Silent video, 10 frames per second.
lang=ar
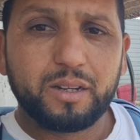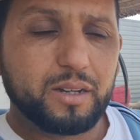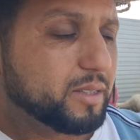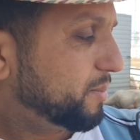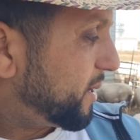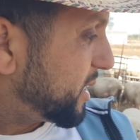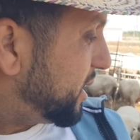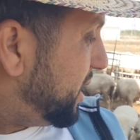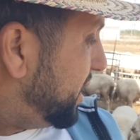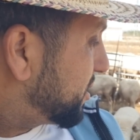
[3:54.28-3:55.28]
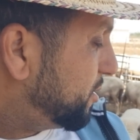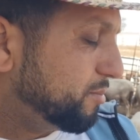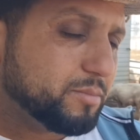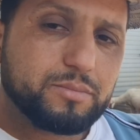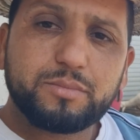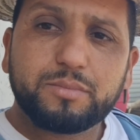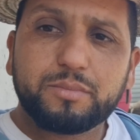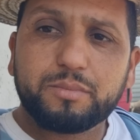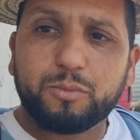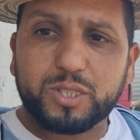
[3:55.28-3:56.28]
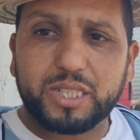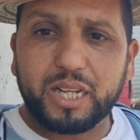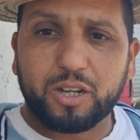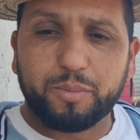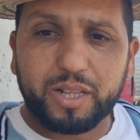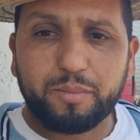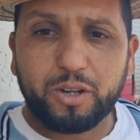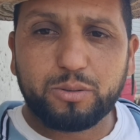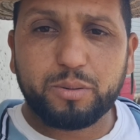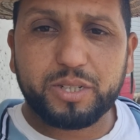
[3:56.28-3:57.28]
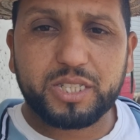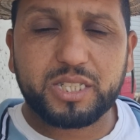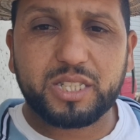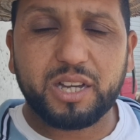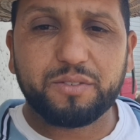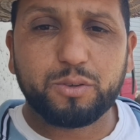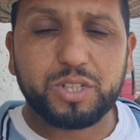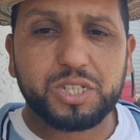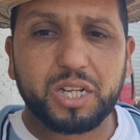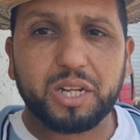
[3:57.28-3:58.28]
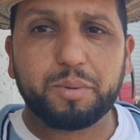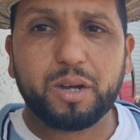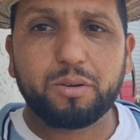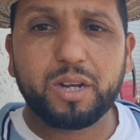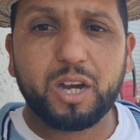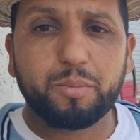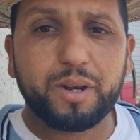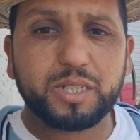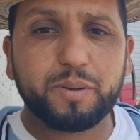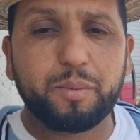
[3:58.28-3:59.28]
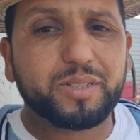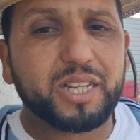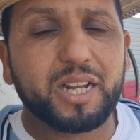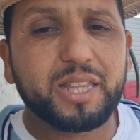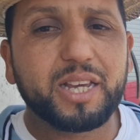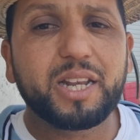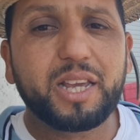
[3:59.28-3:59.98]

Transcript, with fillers: أه تبارك الله عليكم موصل لكم هذه المعلومه باش تستافدوا ان شاء الله بحول الله وبالنسبه للمساله ديال